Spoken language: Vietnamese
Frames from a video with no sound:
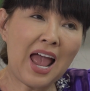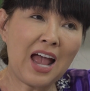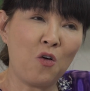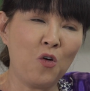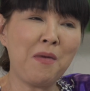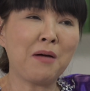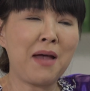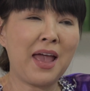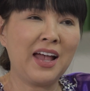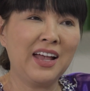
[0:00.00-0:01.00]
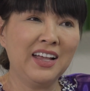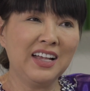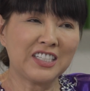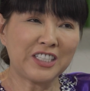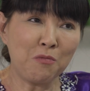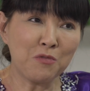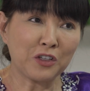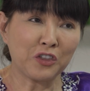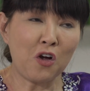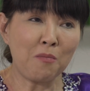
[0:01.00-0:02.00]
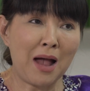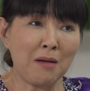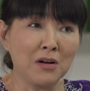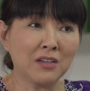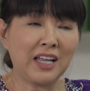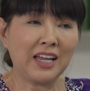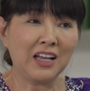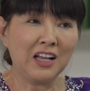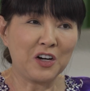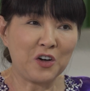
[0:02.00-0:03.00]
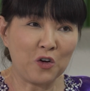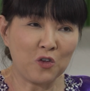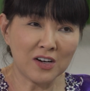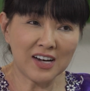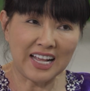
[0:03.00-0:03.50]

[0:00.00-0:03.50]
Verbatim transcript: an ủi bạn bè. Xong rồi cho bạn mượn tiền, rồi còn